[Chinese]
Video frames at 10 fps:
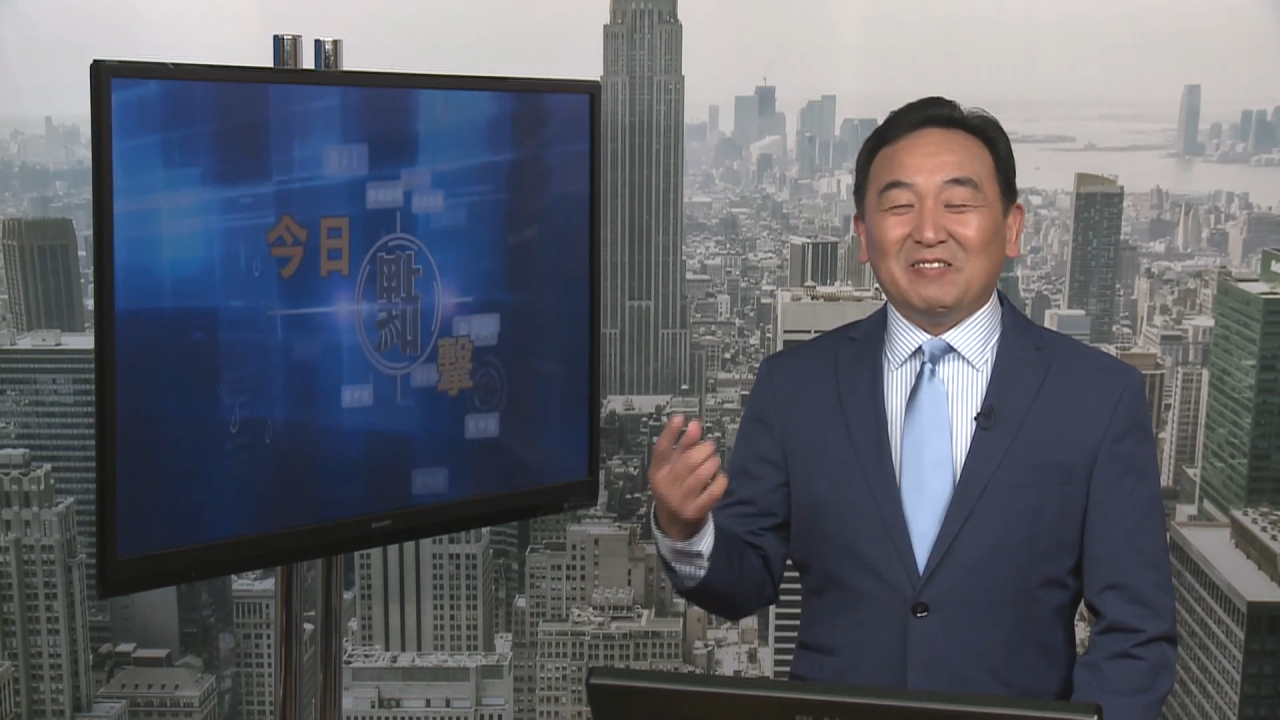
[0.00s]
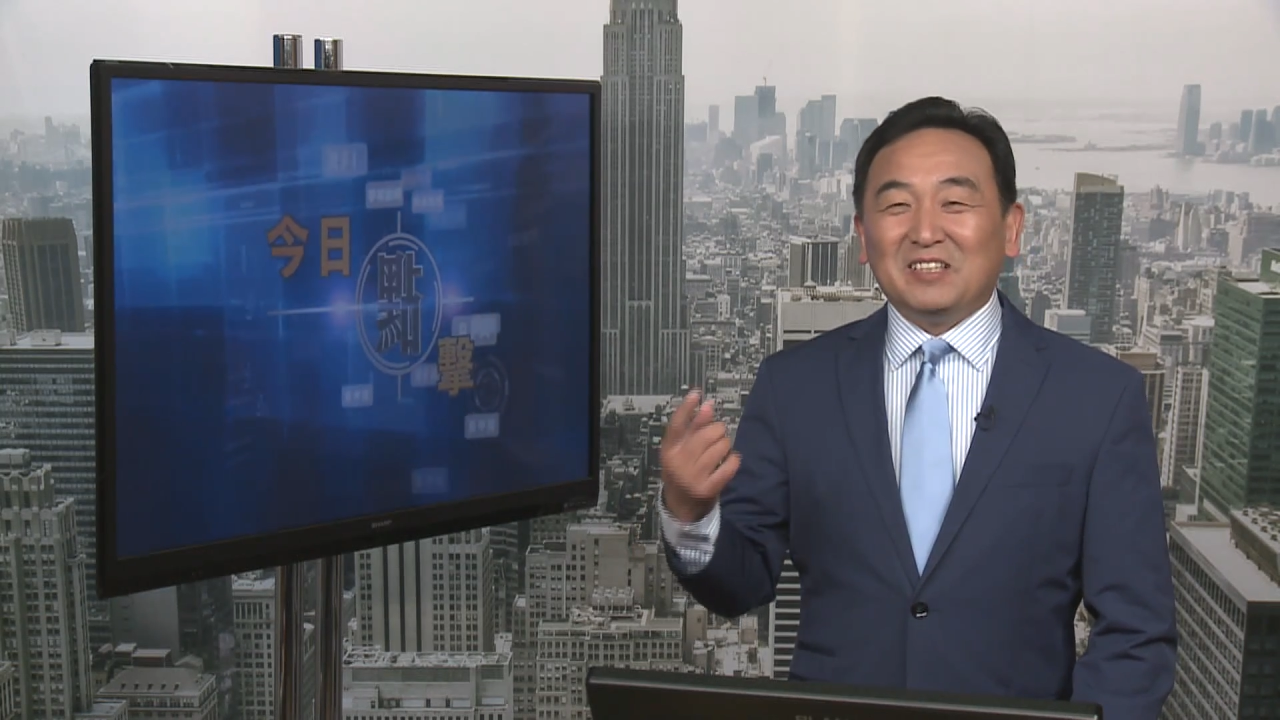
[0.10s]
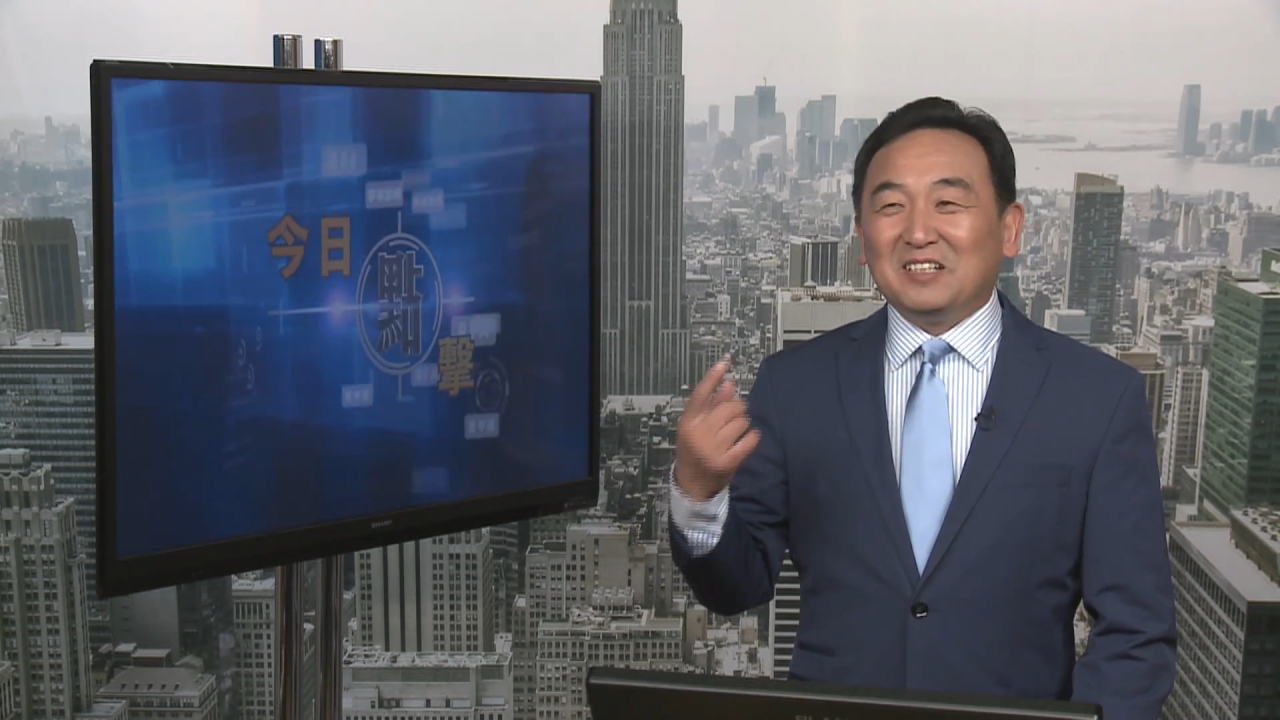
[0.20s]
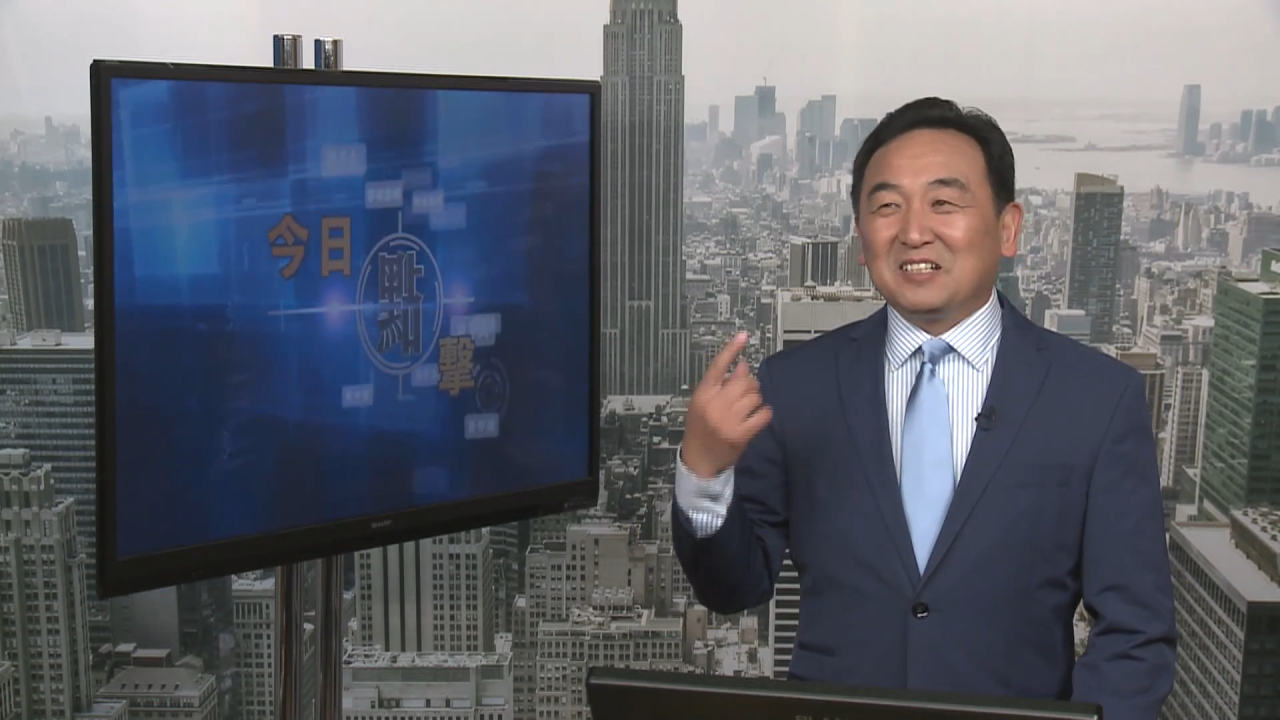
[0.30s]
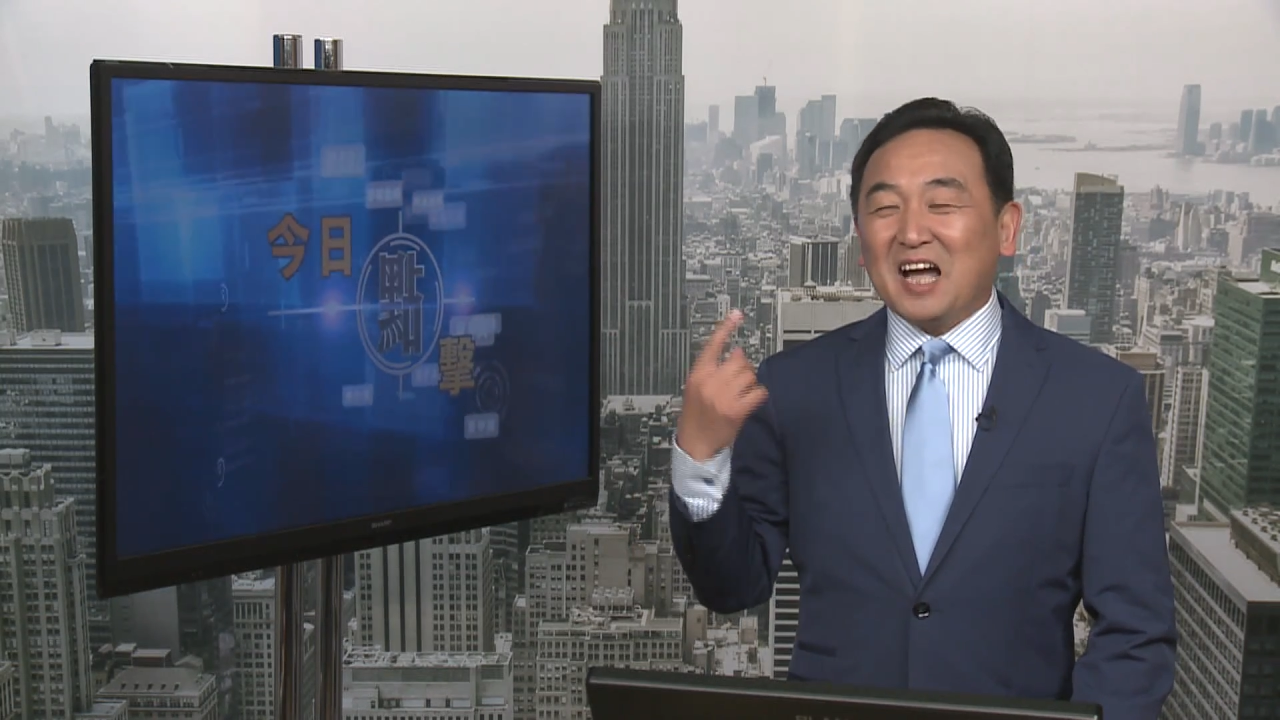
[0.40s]
因
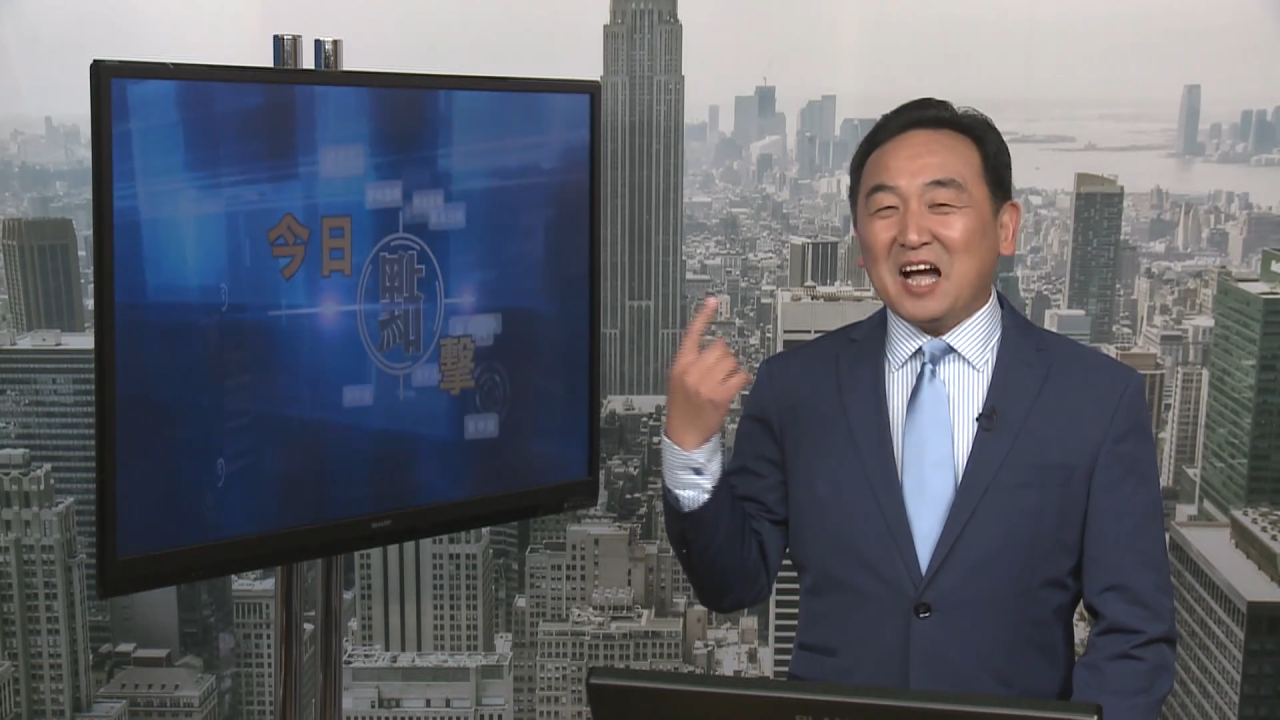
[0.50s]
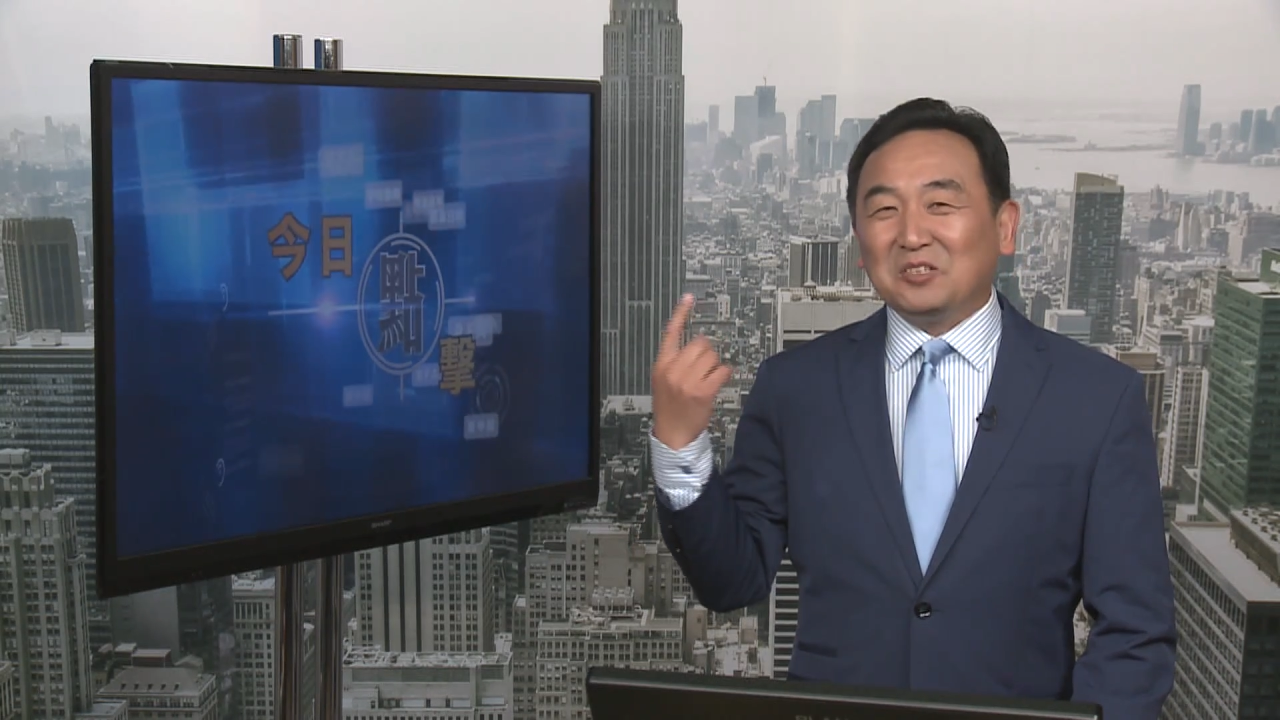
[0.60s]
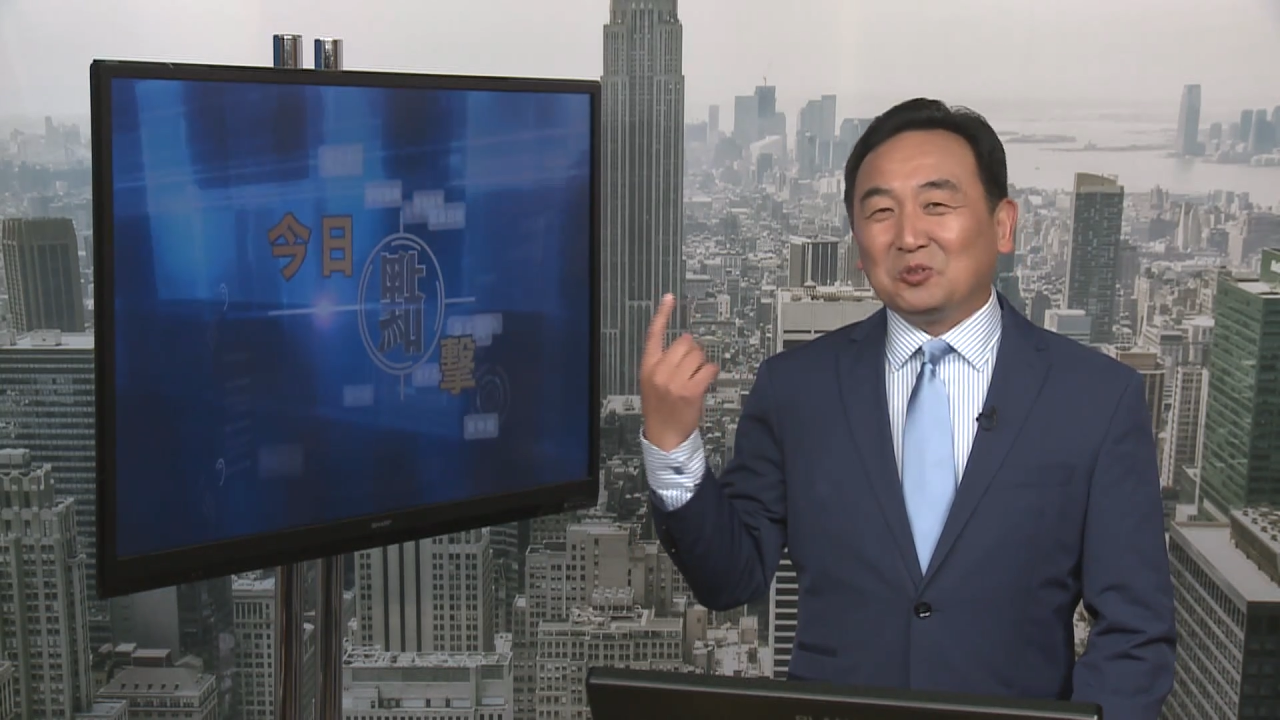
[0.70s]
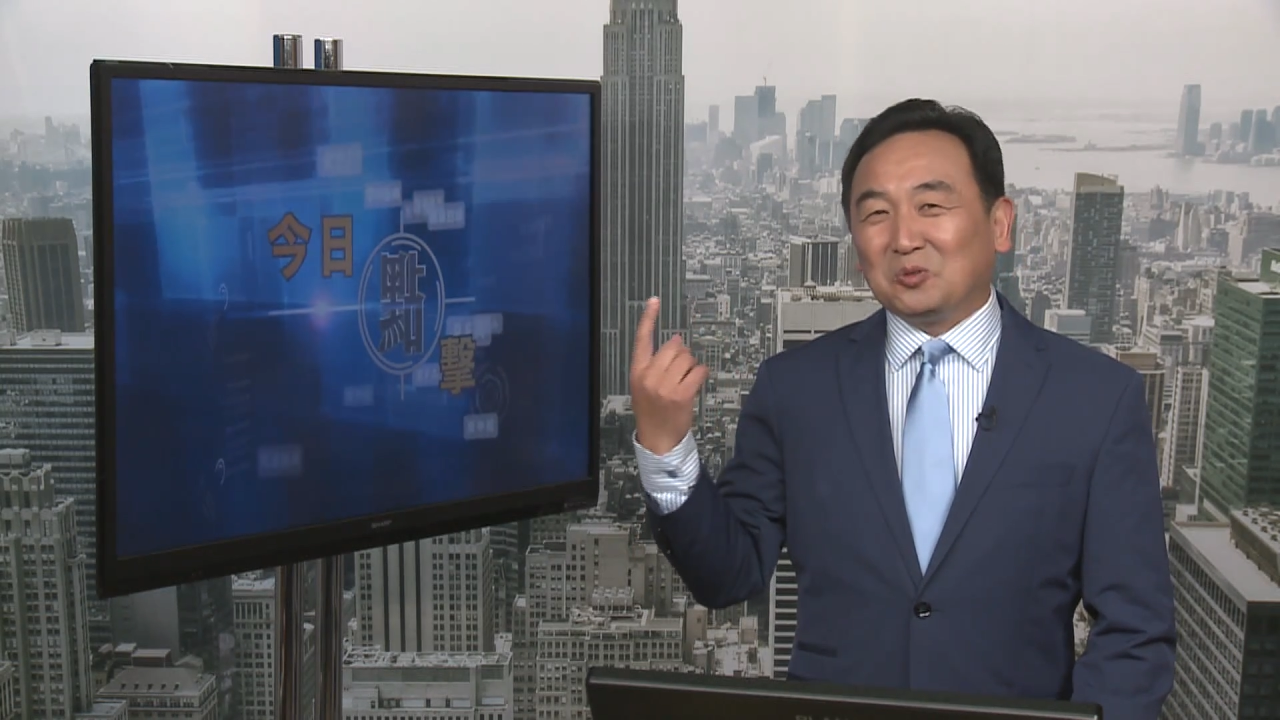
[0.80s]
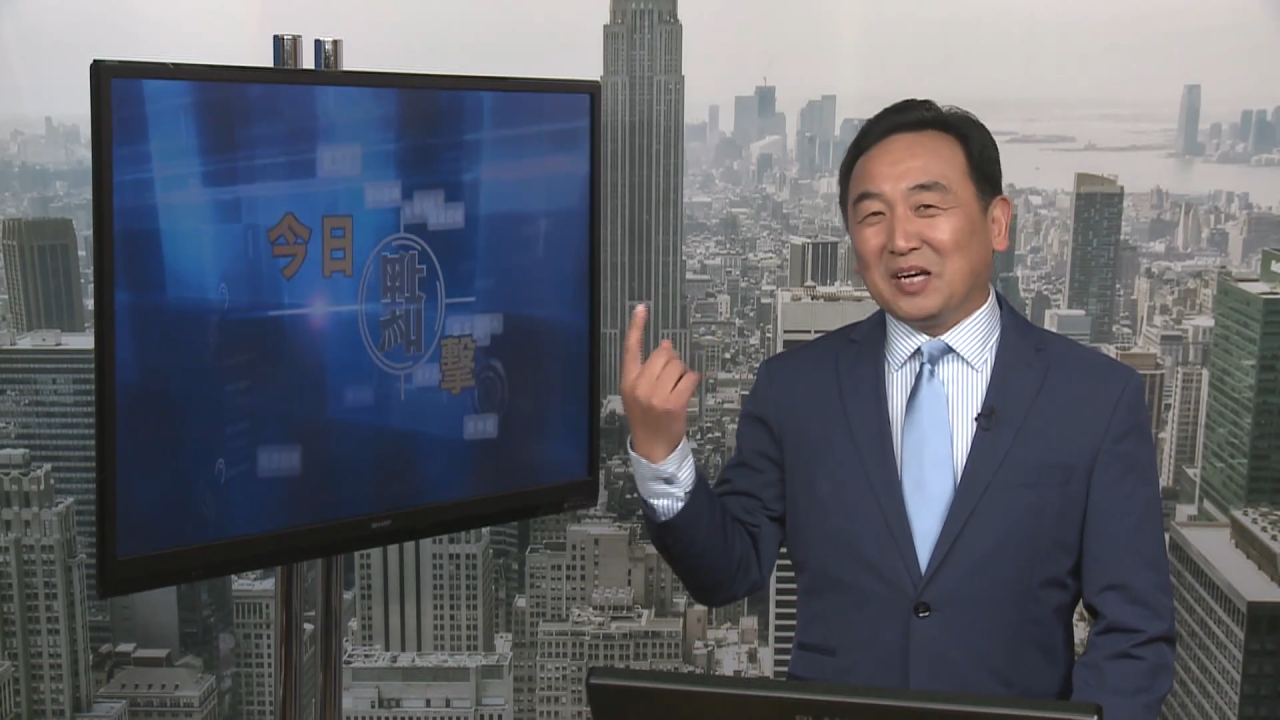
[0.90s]
为能看出